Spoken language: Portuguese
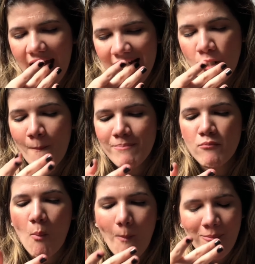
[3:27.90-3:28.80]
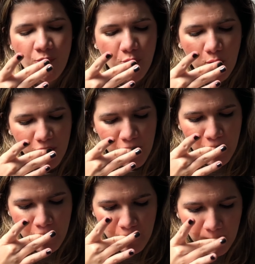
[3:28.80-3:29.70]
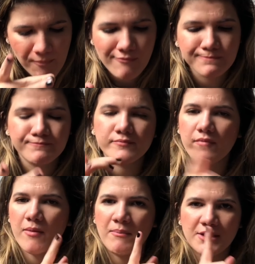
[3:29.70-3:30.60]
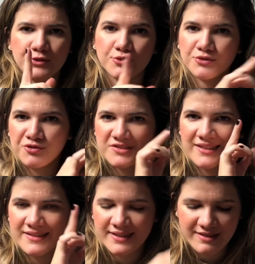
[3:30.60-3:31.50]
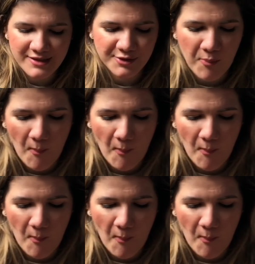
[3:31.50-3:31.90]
Hum, muito bom. Mas o de doce de leite tá ganhando.